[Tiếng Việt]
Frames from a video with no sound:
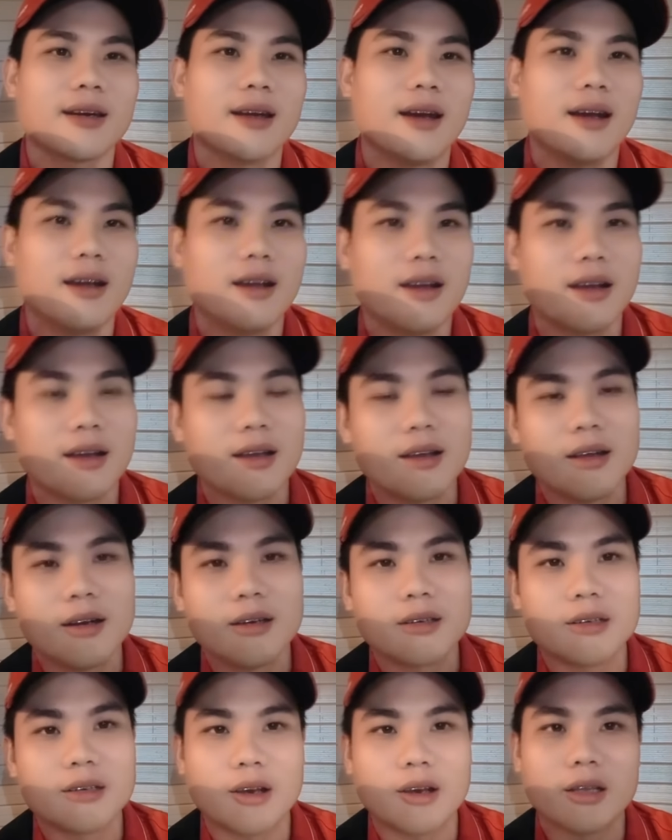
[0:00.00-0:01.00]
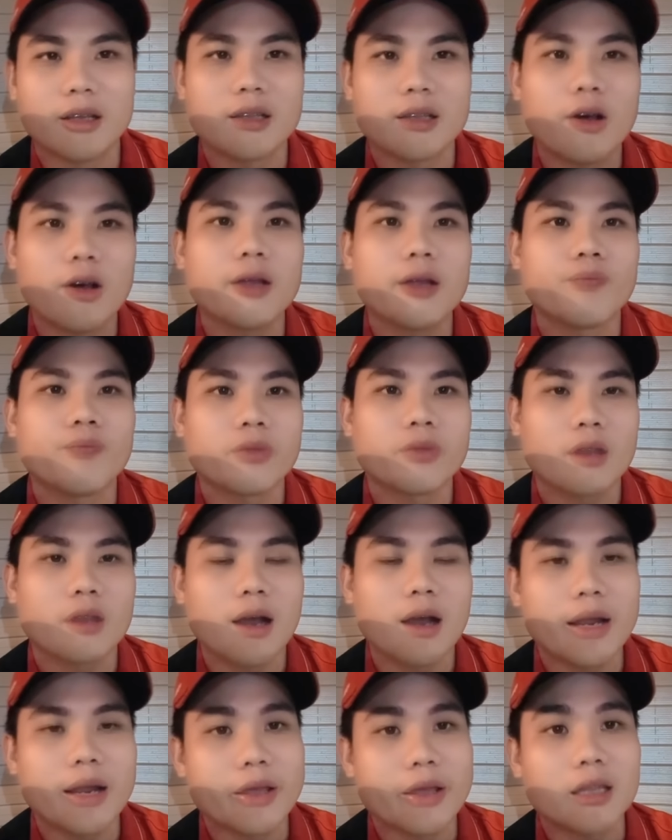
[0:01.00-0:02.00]
đó rồi thôi
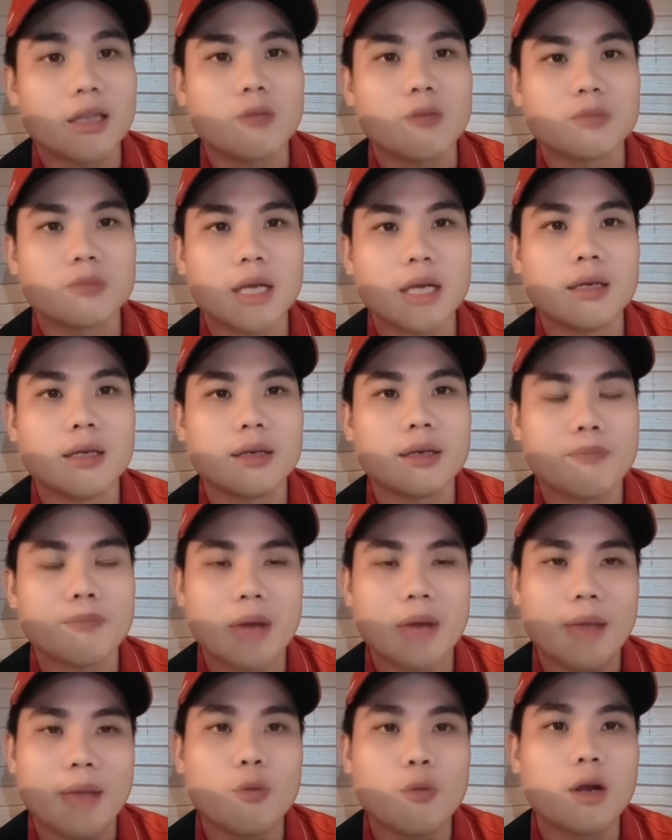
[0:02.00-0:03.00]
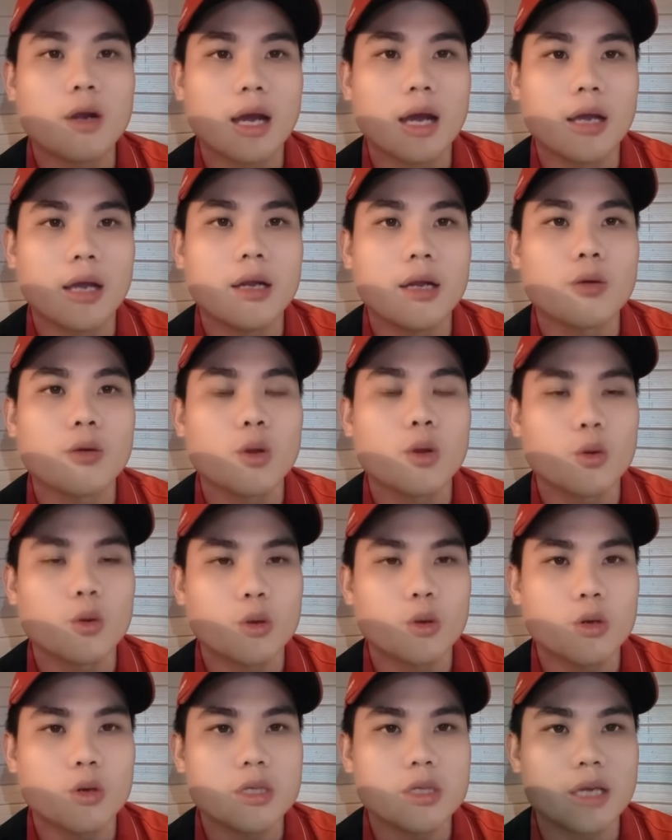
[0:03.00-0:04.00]
đó là những thông tin mà em muốn gửi đến quý cô
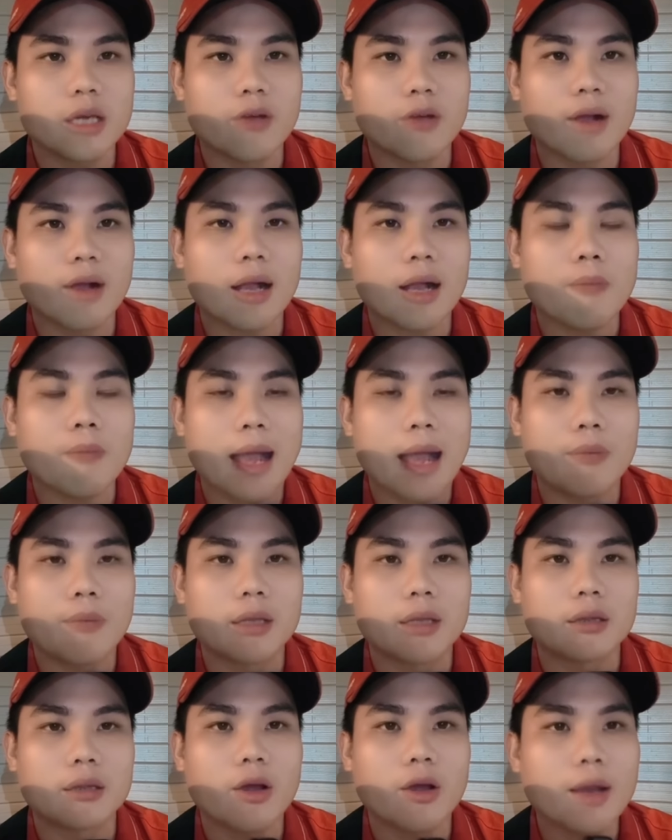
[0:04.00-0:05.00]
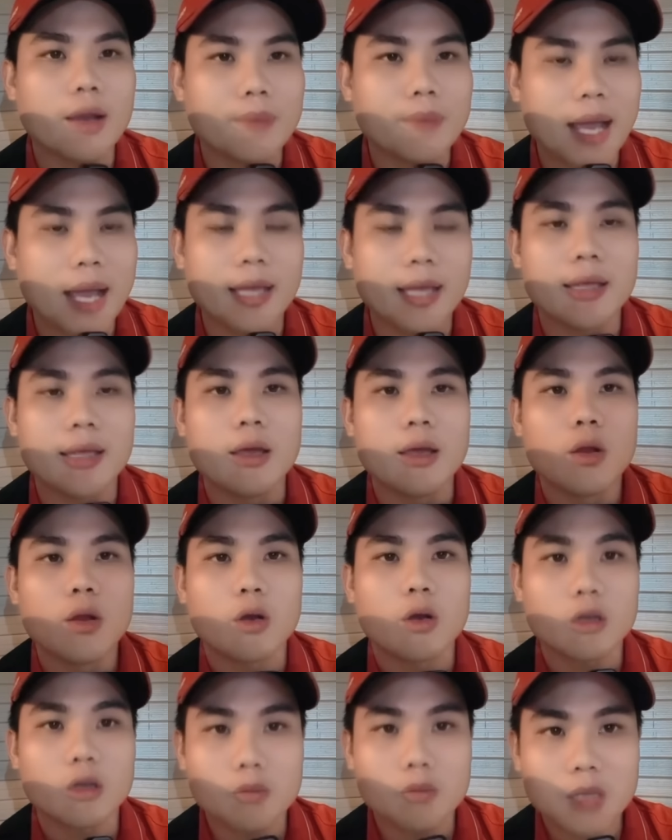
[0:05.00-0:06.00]
chú anh chị và các bạn mình tối hôm nay
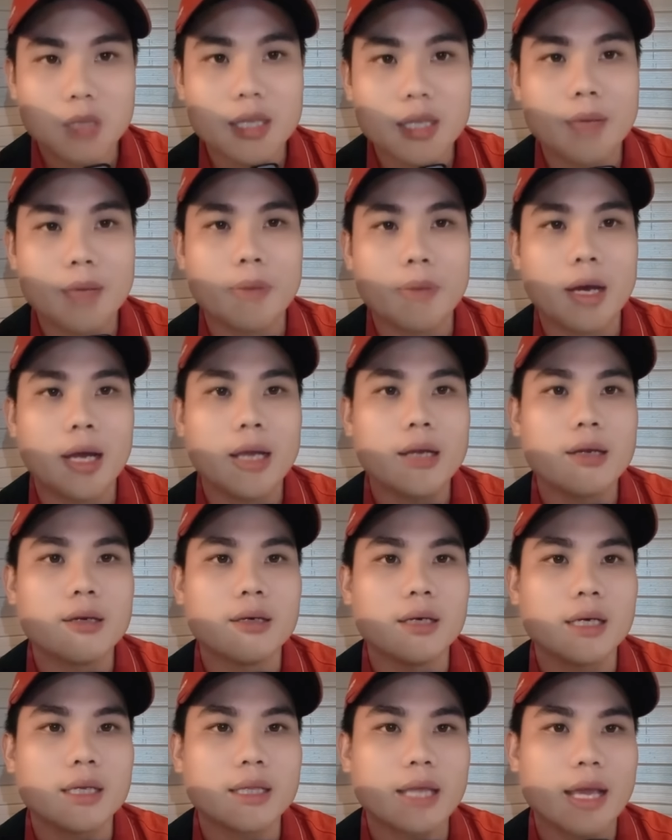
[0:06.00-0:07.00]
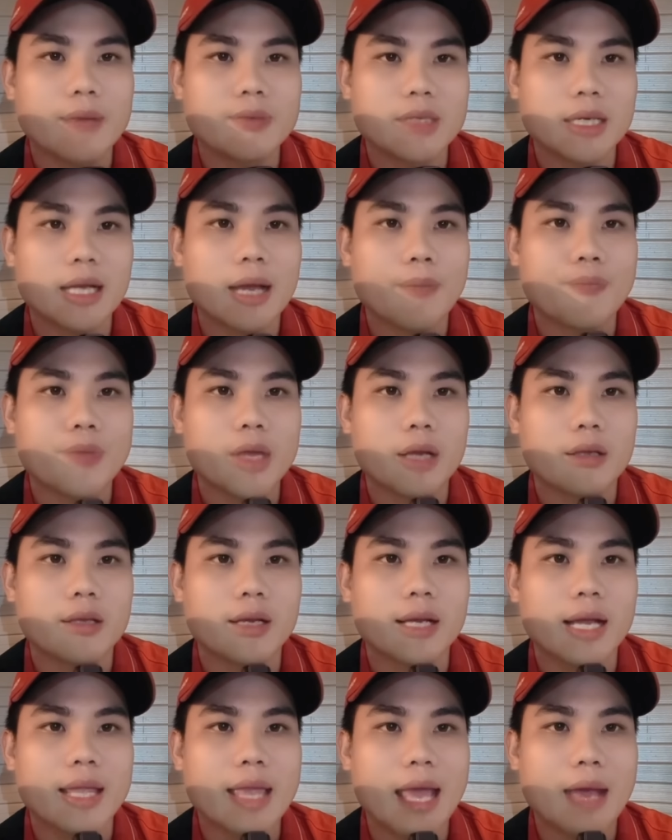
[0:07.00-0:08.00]
có thông tin gì mới nữa thì em sẽ cập nhật
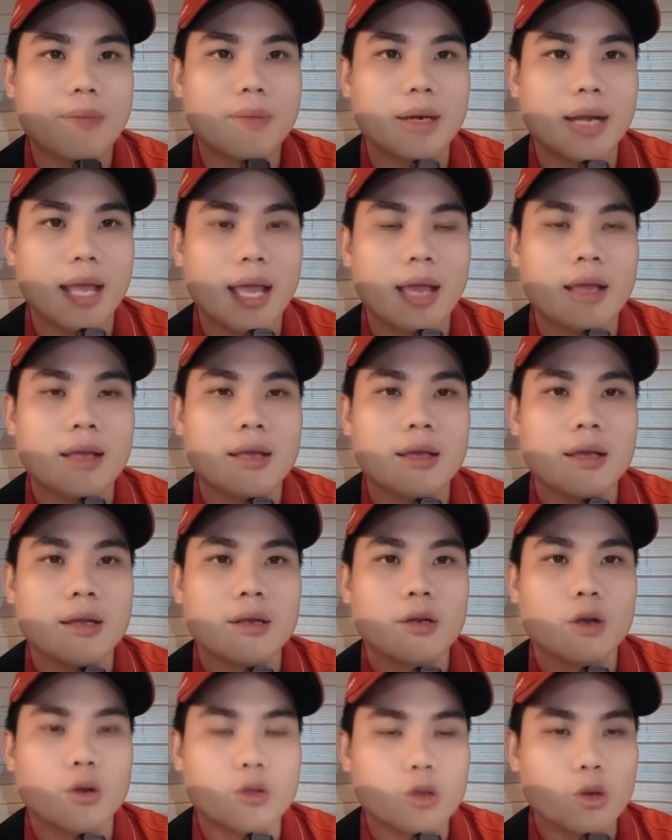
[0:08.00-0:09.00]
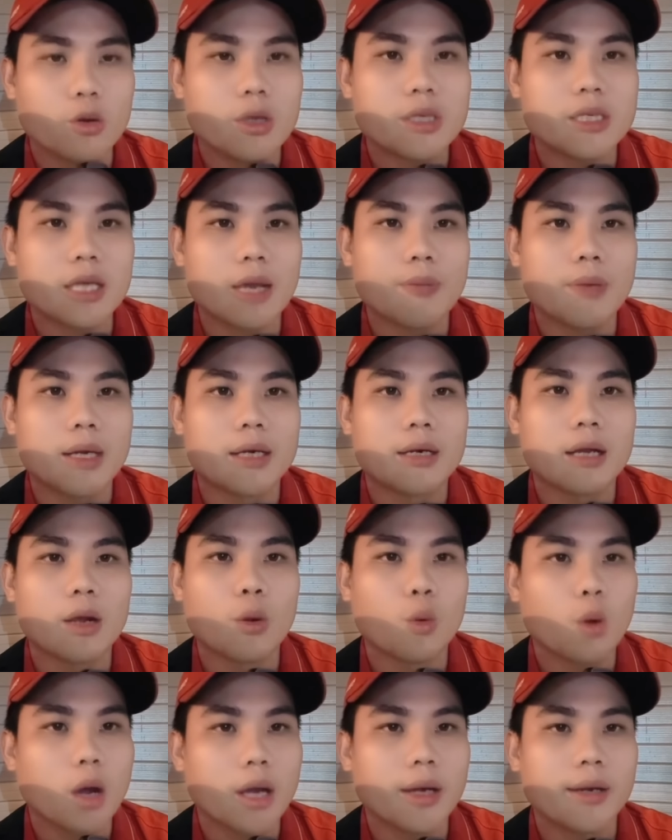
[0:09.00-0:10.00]
cho cả nhà mình ha cô chú anh chị mình
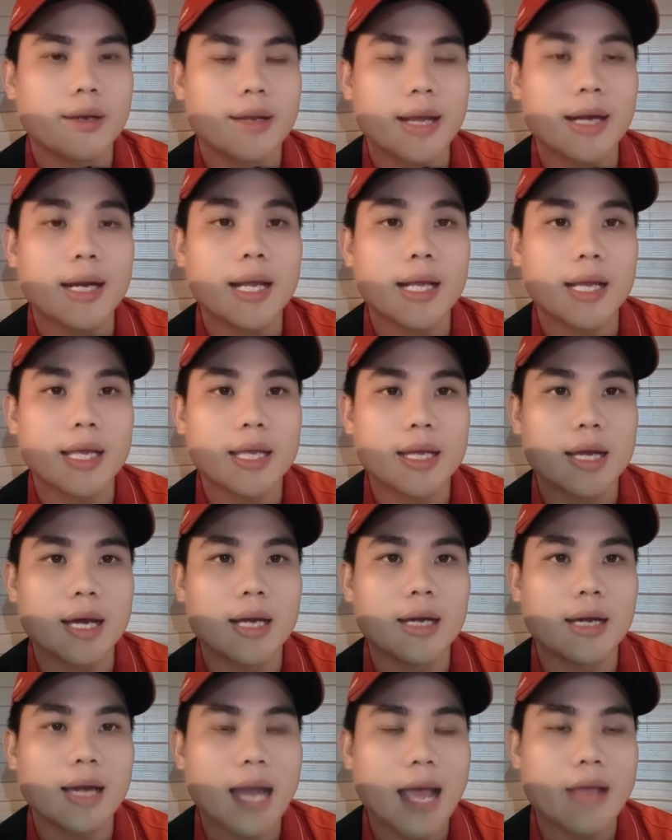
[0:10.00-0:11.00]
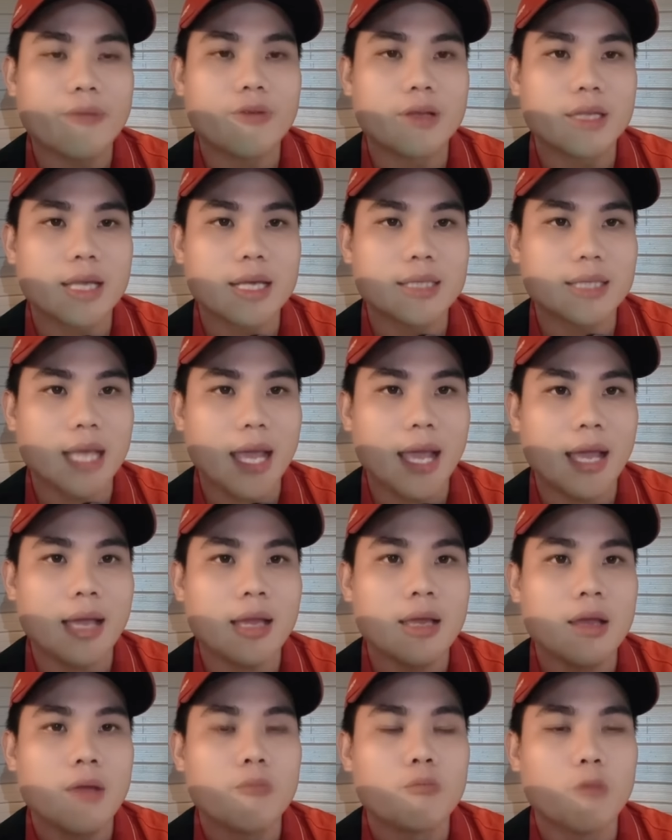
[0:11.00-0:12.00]
đừng quên nhấn đăng ký kênh like và chia sẻ
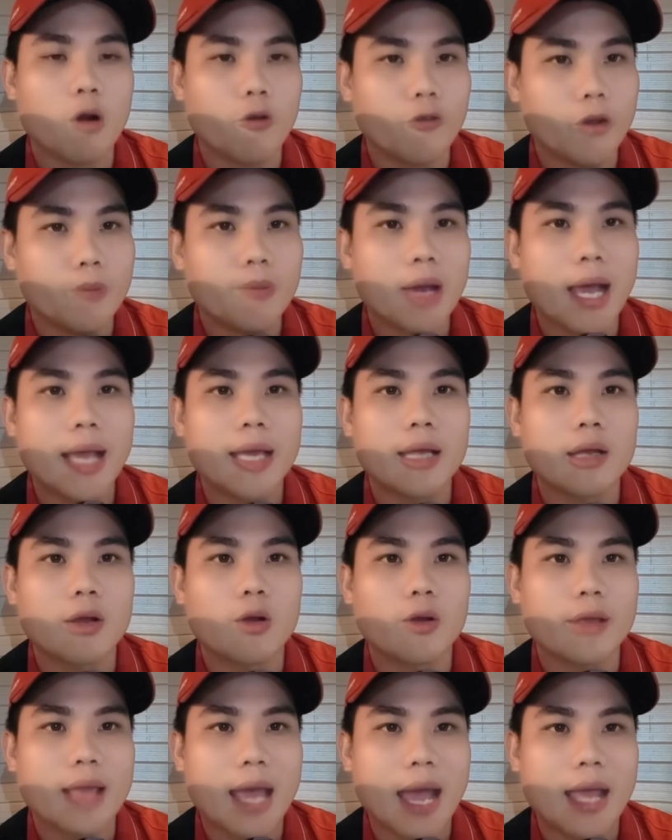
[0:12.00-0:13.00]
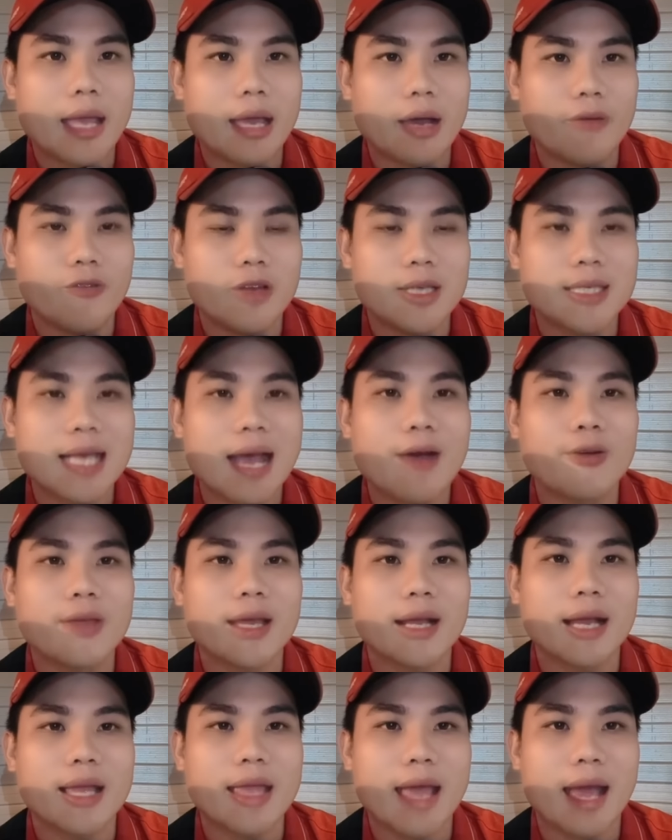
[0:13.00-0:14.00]
bộ phim hay còn dài ở phía sau
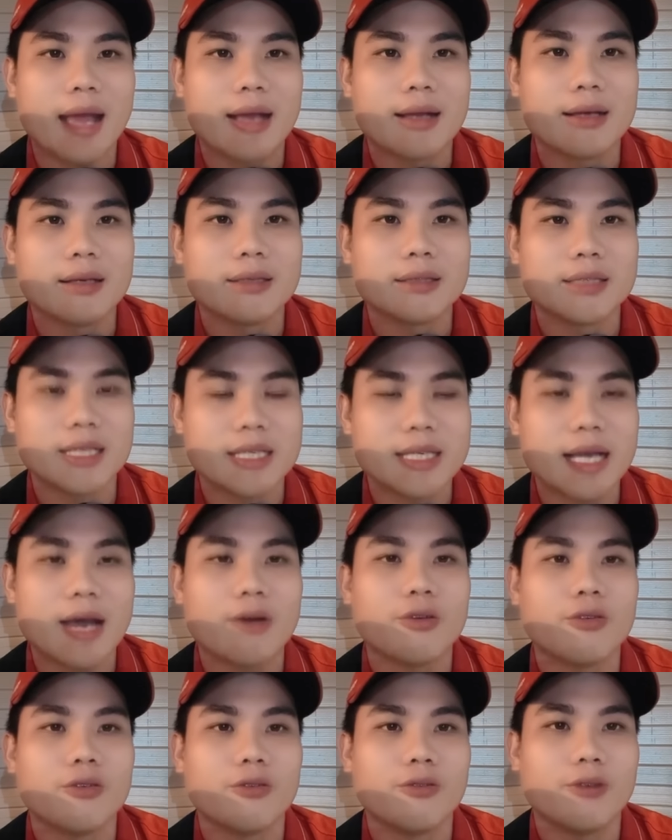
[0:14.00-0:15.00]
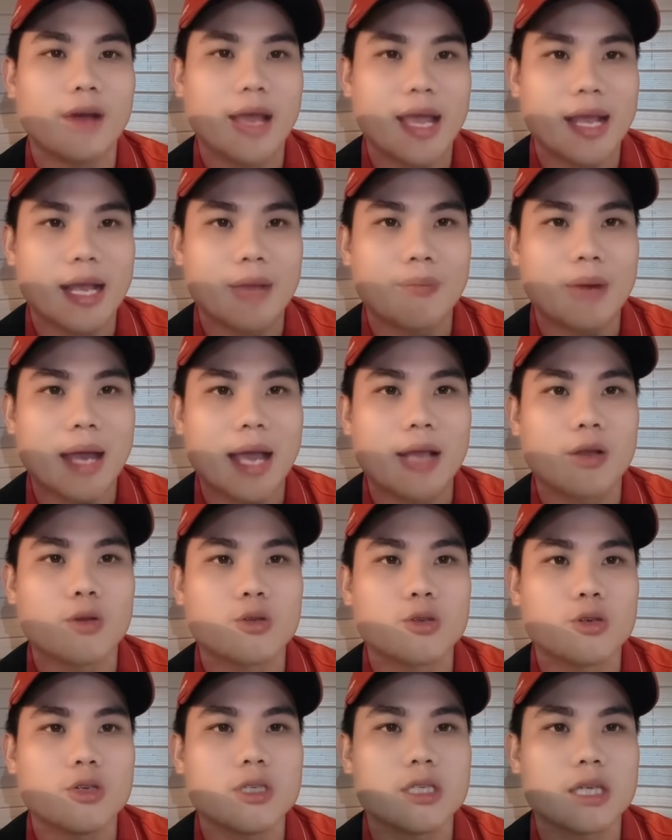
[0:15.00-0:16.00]
nha cả nhà Xin chào và hẹn gặp lại
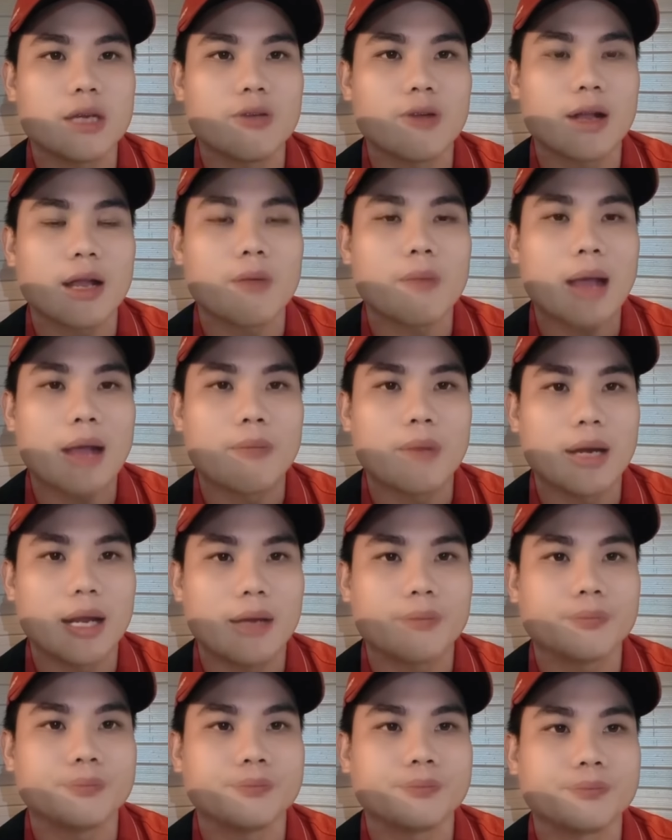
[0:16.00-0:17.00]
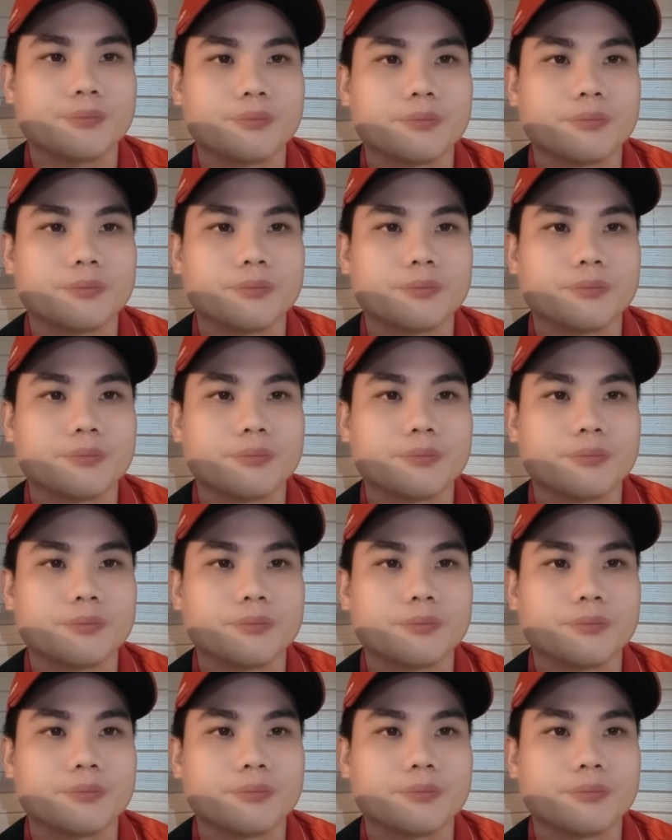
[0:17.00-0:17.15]
cô chú anh chị và các bạn mình ạ. À.